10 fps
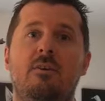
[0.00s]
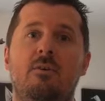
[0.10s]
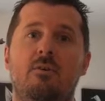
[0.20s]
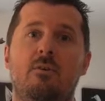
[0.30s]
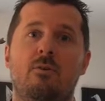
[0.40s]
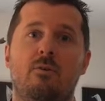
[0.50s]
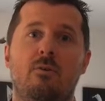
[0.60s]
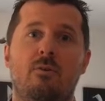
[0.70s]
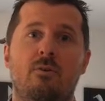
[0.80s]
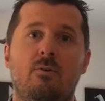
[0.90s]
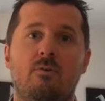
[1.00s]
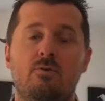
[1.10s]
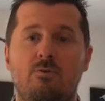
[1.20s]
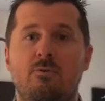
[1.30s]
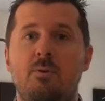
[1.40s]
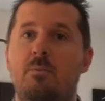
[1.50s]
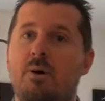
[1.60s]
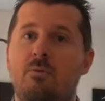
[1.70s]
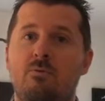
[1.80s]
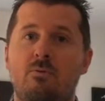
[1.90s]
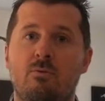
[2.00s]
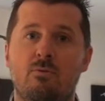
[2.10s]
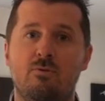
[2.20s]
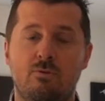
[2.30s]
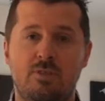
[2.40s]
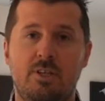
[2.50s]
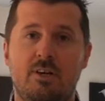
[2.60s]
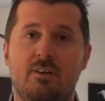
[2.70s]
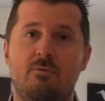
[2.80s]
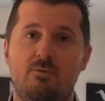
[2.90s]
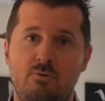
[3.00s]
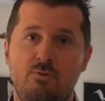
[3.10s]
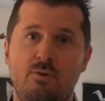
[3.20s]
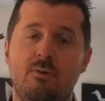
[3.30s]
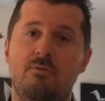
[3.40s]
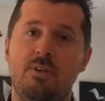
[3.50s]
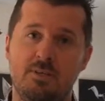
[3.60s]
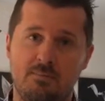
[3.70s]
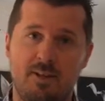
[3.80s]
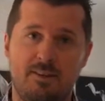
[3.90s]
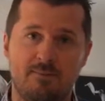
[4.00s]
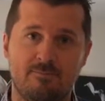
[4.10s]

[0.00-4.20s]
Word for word: euh, chauffé par une euh, chaudière fuel Viesman.